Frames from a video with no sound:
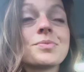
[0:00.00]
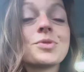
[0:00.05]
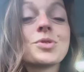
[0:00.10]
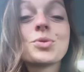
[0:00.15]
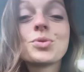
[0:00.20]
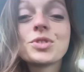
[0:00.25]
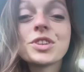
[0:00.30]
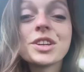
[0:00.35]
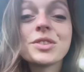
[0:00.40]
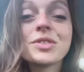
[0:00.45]

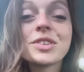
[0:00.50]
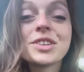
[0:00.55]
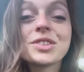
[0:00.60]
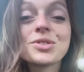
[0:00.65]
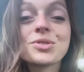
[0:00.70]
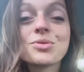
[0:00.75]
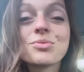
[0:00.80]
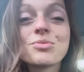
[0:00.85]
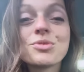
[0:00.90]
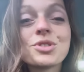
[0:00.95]
tut etwas,
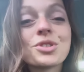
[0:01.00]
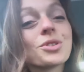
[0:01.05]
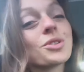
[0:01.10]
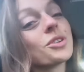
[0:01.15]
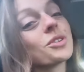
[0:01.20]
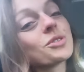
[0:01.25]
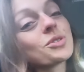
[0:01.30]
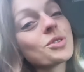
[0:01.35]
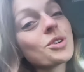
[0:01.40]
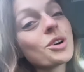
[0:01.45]
um euch
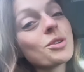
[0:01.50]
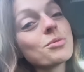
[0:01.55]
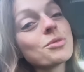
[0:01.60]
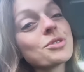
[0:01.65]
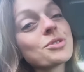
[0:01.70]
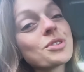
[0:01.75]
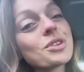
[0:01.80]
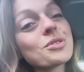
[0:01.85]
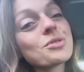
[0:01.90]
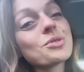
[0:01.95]
eure Träume
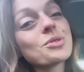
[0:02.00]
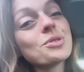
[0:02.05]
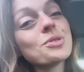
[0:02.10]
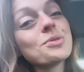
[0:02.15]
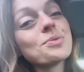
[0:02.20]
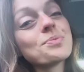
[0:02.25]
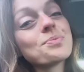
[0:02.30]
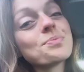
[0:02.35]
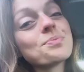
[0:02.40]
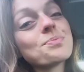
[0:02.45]
zu erfüllen.